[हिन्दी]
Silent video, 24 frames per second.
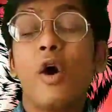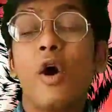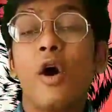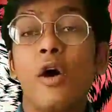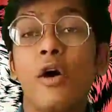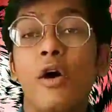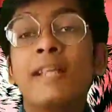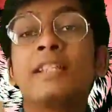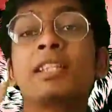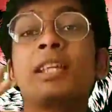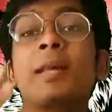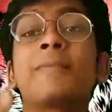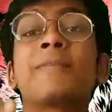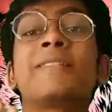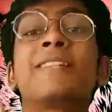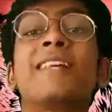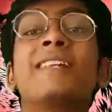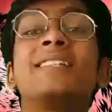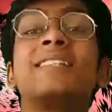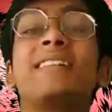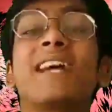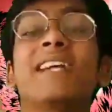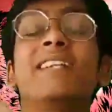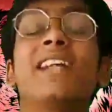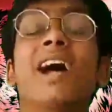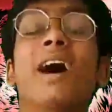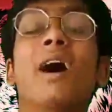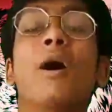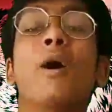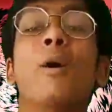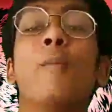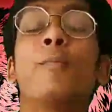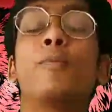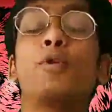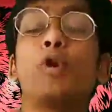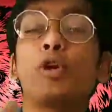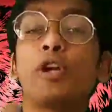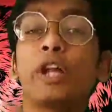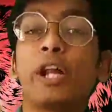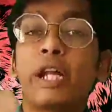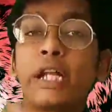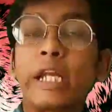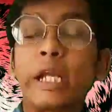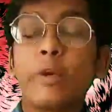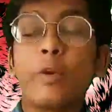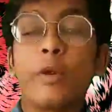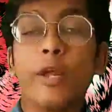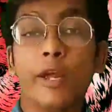और सबसे ज्यादा
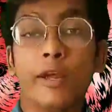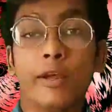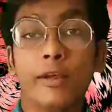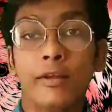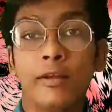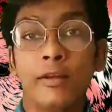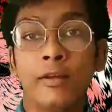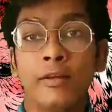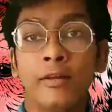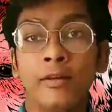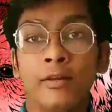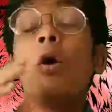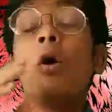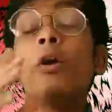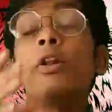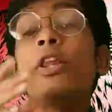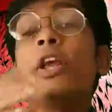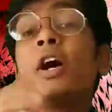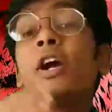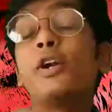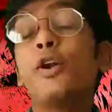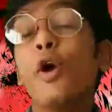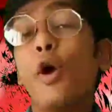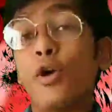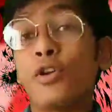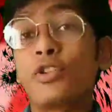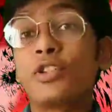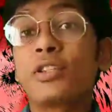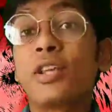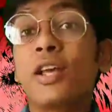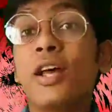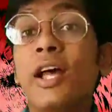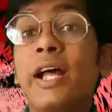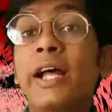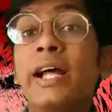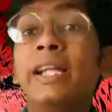प्रोटेक्टिव है और यह डॉग्स